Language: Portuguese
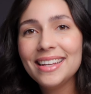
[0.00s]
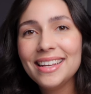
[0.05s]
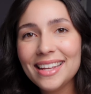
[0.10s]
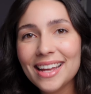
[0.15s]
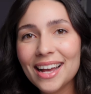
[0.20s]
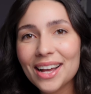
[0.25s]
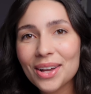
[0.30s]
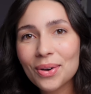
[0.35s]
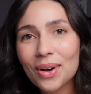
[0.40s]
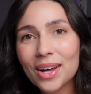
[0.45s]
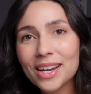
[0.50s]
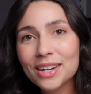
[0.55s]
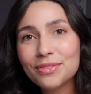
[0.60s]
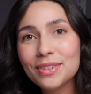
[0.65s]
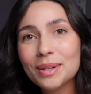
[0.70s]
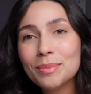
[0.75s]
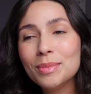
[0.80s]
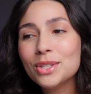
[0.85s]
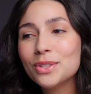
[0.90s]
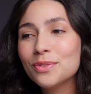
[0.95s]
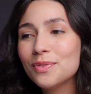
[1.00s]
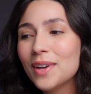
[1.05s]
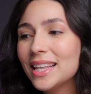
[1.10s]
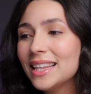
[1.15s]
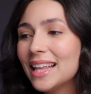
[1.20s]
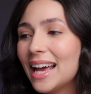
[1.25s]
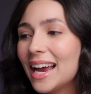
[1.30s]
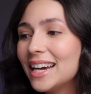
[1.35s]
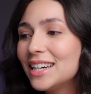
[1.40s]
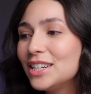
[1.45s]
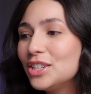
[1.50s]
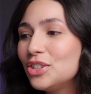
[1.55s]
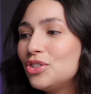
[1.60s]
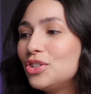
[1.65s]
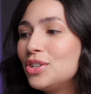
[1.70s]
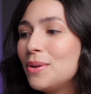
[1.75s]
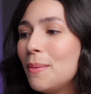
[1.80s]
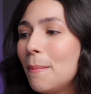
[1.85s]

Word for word: E agora vamos falar de